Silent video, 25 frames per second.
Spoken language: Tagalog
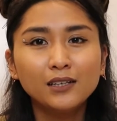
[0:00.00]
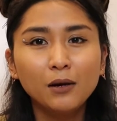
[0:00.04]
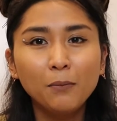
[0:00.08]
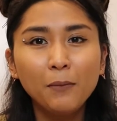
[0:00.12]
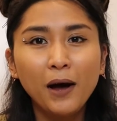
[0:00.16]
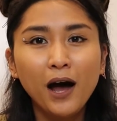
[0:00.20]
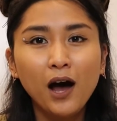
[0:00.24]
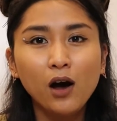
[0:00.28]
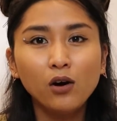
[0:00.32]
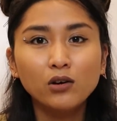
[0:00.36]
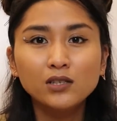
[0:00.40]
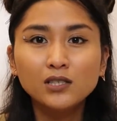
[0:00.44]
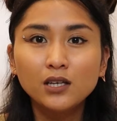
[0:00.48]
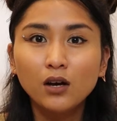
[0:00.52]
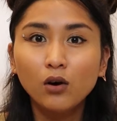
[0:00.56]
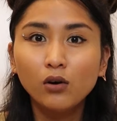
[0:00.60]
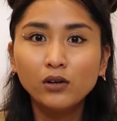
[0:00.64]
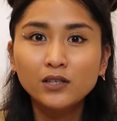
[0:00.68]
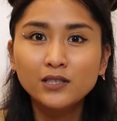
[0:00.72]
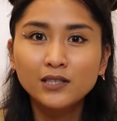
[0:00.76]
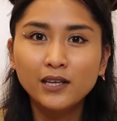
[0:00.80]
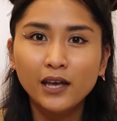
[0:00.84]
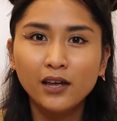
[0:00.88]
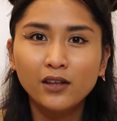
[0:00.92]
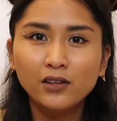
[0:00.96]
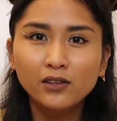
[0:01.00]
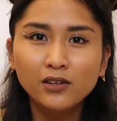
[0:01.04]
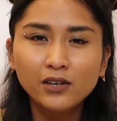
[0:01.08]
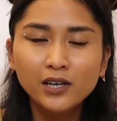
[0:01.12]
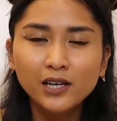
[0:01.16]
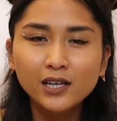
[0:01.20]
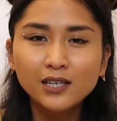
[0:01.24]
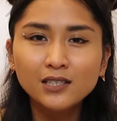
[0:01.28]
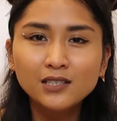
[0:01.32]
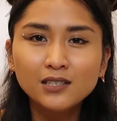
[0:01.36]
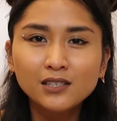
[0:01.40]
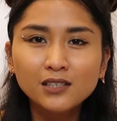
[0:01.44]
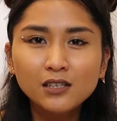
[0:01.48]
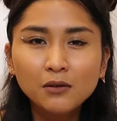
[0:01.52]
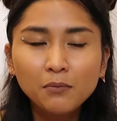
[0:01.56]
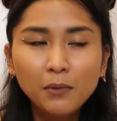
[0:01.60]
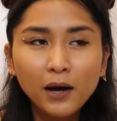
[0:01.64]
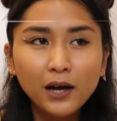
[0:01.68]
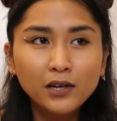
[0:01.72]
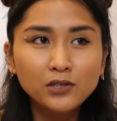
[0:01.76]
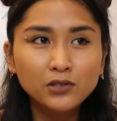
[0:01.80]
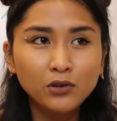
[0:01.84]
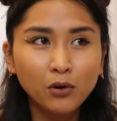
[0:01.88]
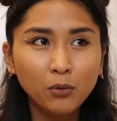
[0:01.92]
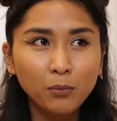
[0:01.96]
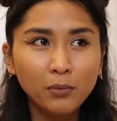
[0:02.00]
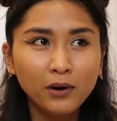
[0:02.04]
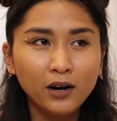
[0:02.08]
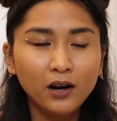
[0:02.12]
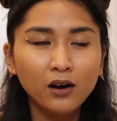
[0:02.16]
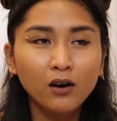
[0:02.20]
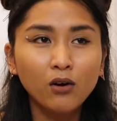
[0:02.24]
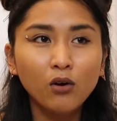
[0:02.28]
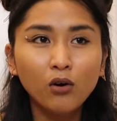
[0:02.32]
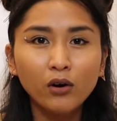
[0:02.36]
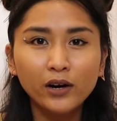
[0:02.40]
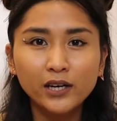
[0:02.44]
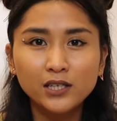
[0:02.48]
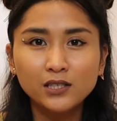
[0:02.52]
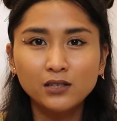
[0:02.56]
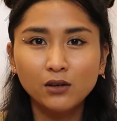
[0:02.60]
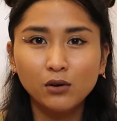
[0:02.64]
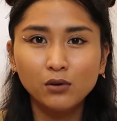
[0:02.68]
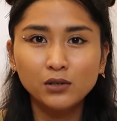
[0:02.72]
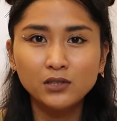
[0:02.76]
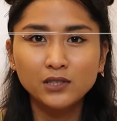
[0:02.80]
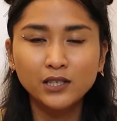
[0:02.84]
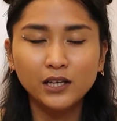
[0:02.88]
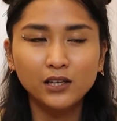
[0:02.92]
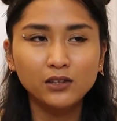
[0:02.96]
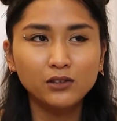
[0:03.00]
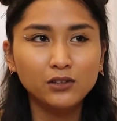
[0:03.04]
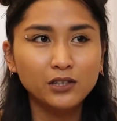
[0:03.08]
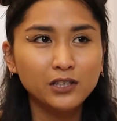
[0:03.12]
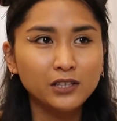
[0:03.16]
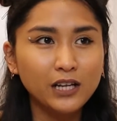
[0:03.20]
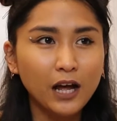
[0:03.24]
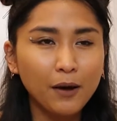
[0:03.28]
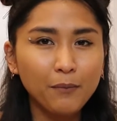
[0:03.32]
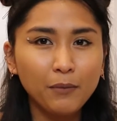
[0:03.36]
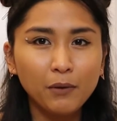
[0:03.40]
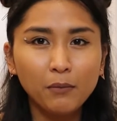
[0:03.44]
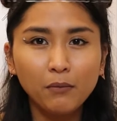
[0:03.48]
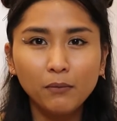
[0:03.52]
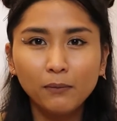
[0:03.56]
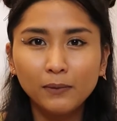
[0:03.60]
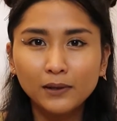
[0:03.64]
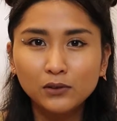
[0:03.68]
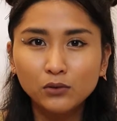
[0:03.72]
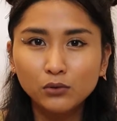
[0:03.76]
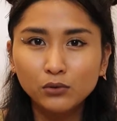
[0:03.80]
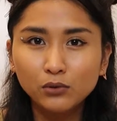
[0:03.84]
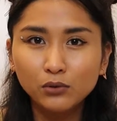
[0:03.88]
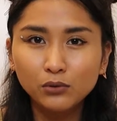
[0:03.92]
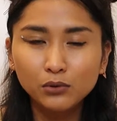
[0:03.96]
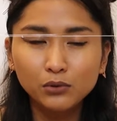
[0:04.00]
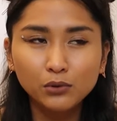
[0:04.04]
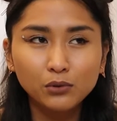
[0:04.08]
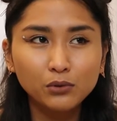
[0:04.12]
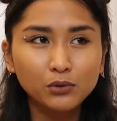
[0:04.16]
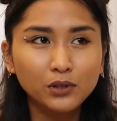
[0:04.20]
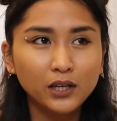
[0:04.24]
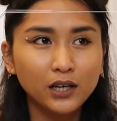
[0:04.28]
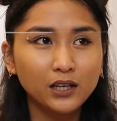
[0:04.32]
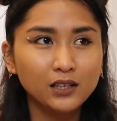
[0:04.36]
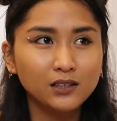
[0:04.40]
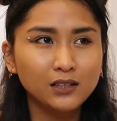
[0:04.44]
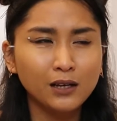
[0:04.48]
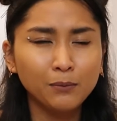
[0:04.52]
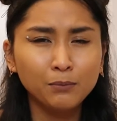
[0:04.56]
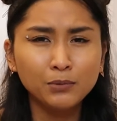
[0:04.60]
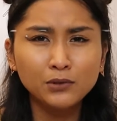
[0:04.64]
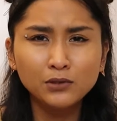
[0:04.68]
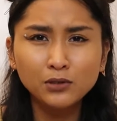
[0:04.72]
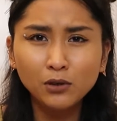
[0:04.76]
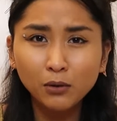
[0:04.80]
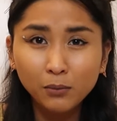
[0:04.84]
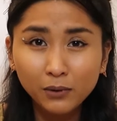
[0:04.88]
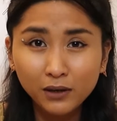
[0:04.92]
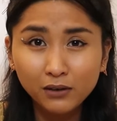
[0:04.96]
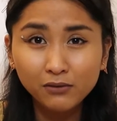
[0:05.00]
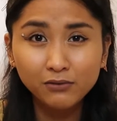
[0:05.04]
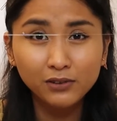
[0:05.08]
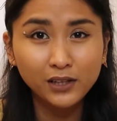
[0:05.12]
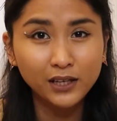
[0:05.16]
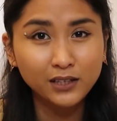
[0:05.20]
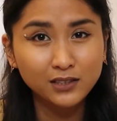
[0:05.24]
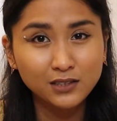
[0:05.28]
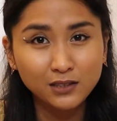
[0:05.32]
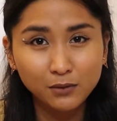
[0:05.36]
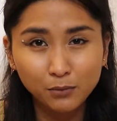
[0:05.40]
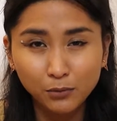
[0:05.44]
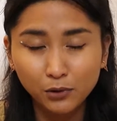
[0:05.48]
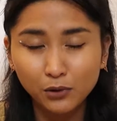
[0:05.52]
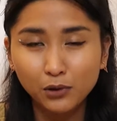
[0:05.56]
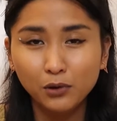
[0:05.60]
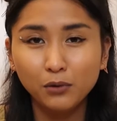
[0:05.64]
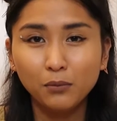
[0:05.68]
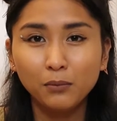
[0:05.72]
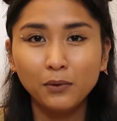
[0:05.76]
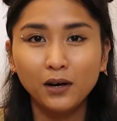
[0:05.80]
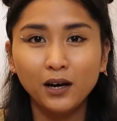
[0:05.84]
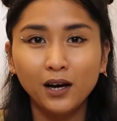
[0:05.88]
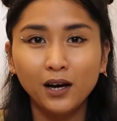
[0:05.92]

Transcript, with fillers: trabaho sa call center. Kasi di ba sobrang okay sa call center, dami mo matututunan. Tapos sobrang flexible ng